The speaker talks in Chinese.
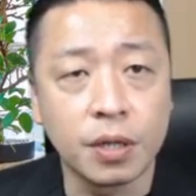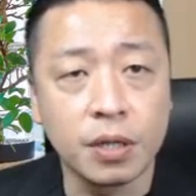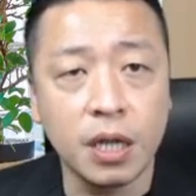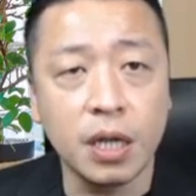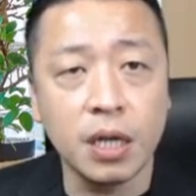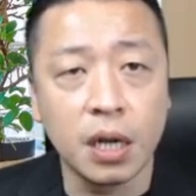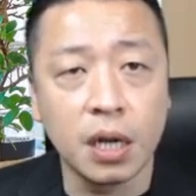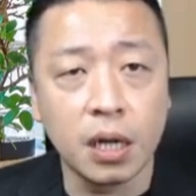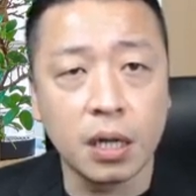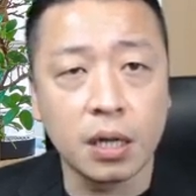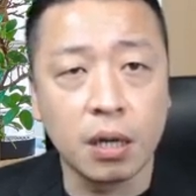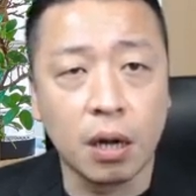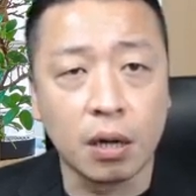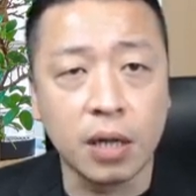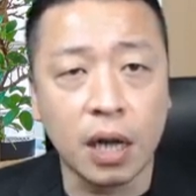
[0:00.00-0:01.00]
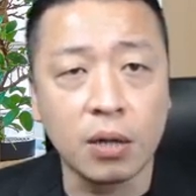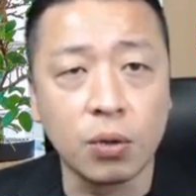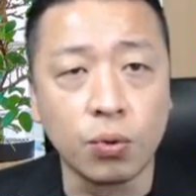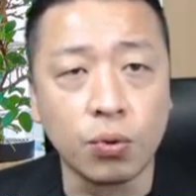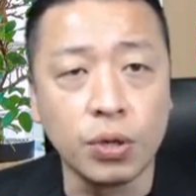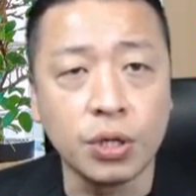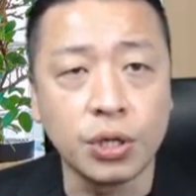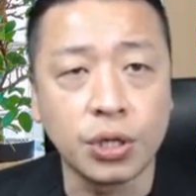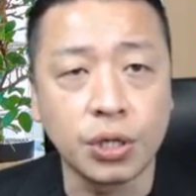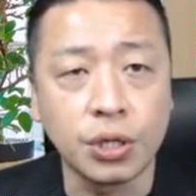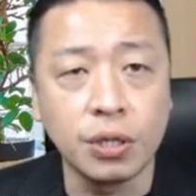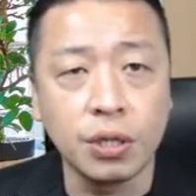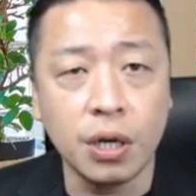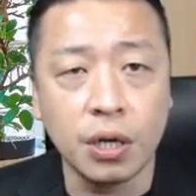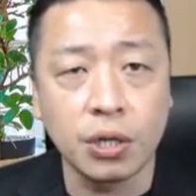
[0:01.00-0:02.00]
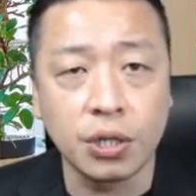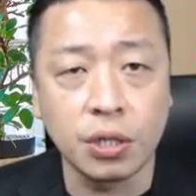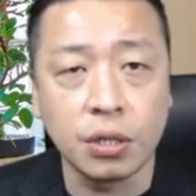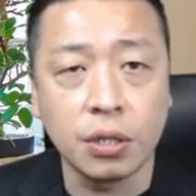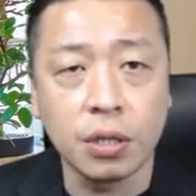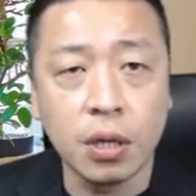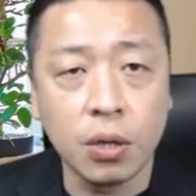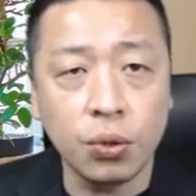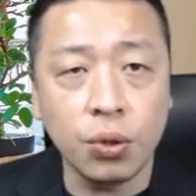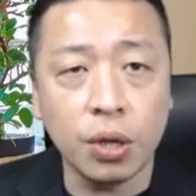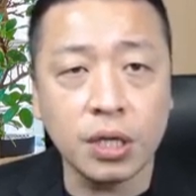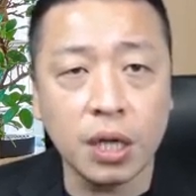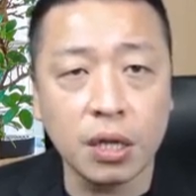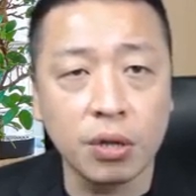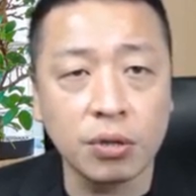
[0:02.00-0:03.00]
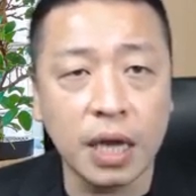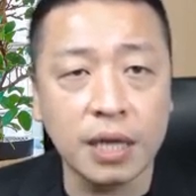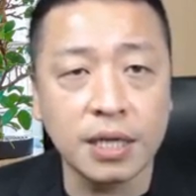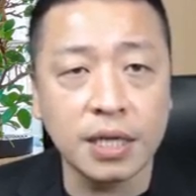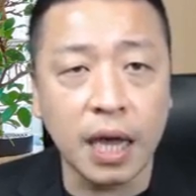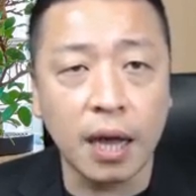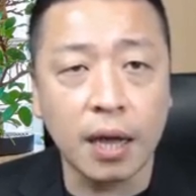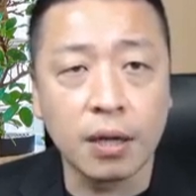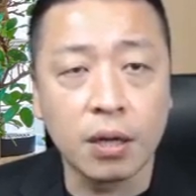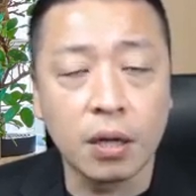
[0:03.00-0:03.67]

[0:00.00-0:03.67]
第一个，哦，它五日、十日、二十月线都站上，